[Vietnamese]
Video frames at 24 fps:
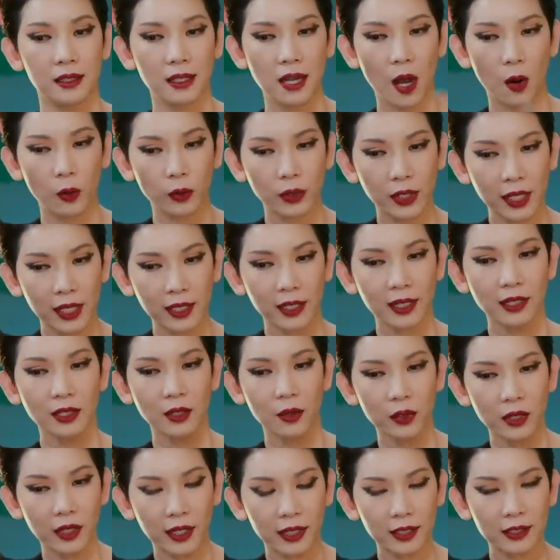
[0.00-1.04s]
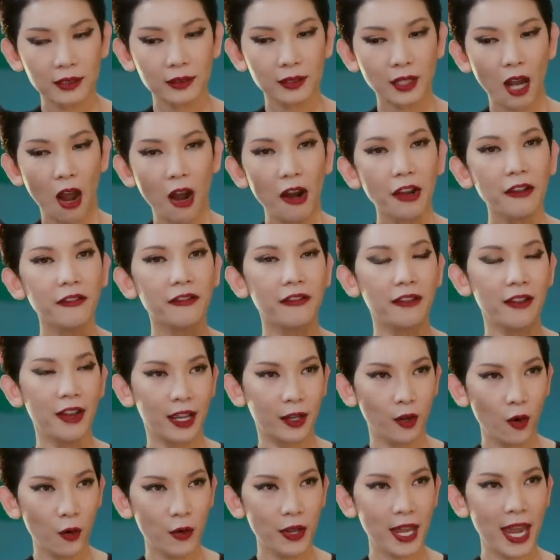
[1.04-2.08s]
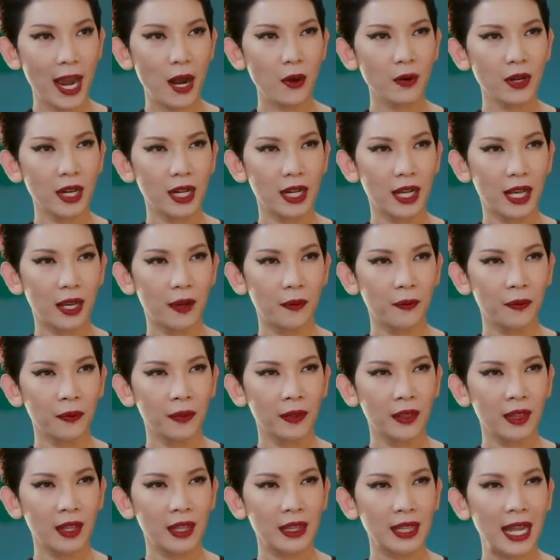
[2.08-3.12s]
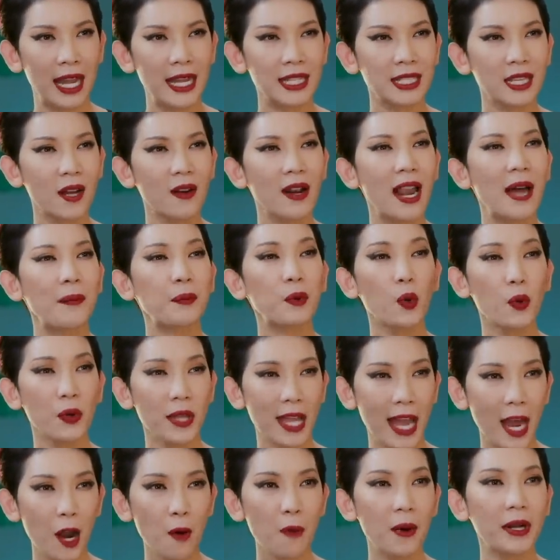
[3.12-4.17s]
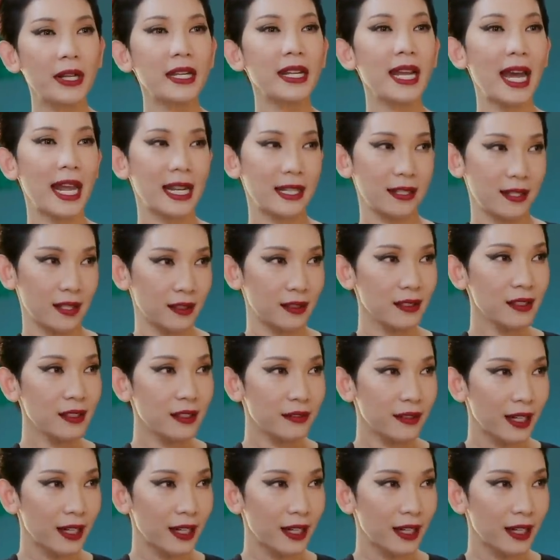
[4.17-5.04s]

Đầu tiên cái dư luận nói về cô giáo này là tại sao làm cô giáo mà đi hành xử như